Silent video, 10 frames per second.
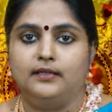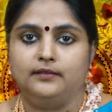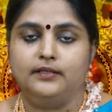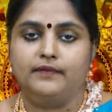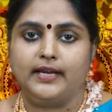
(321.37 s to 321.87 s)

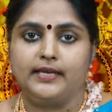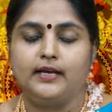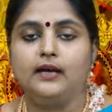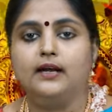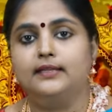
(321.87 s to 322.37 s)
அதாவது
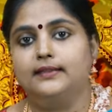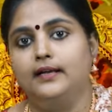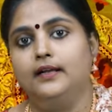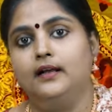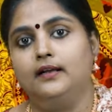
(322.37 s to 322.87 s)
விரயங்களை
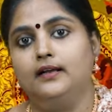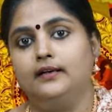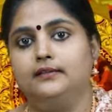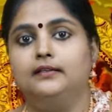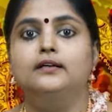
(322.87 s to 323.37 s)
தடு
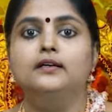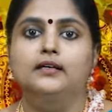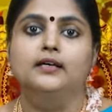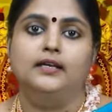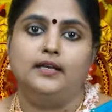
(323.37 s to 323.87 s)
இருக்கிறதுக்கு
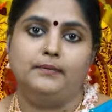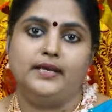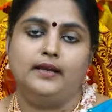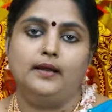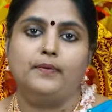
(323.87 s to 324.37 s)
நம்ம
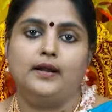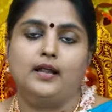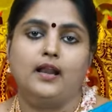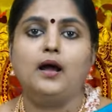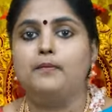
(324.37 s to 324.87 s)
என்ன
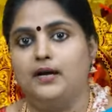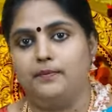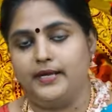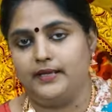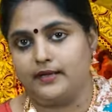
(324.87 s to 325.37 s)
பண்ணலாம்
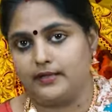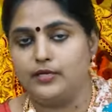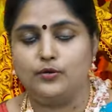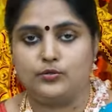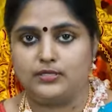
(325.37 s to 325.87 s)
அப்படிங்கிறத
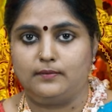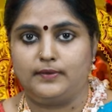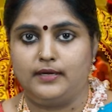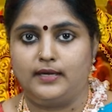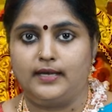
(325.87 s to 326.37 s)
யோசனை
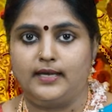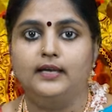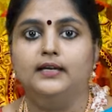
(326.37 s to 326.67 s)
பண்ணுங்க